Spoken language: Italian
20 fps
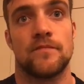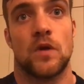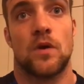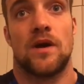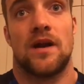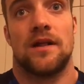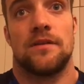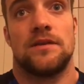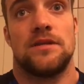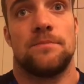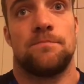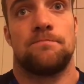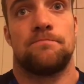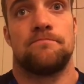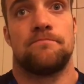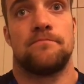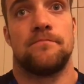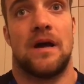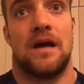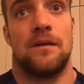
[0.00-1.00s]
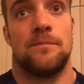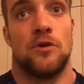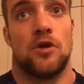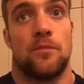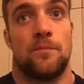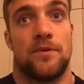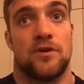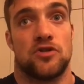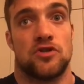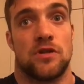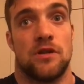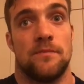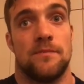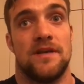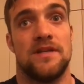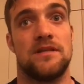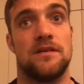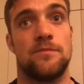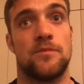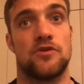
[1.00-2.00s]
Guarda, ti almeno
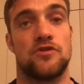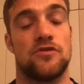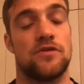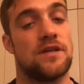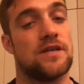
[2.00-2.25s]
personalmente posso